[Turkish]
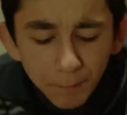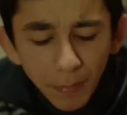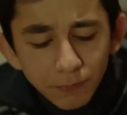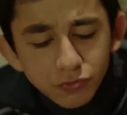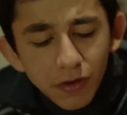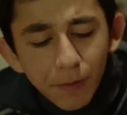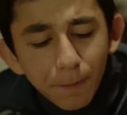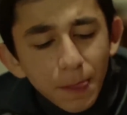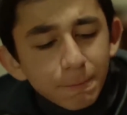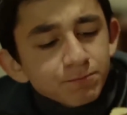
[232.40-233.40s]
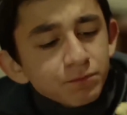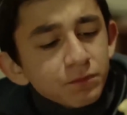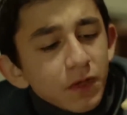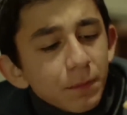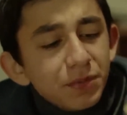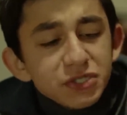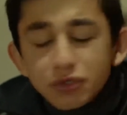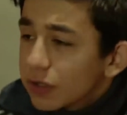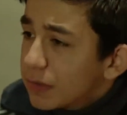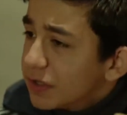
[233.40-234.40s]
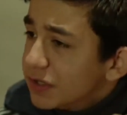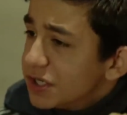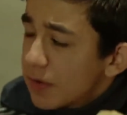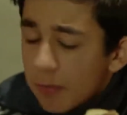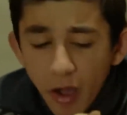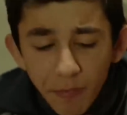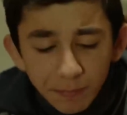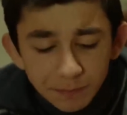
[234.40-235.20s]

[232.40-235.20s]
ben bunu var ya, pirzolayı bile değişmem ha.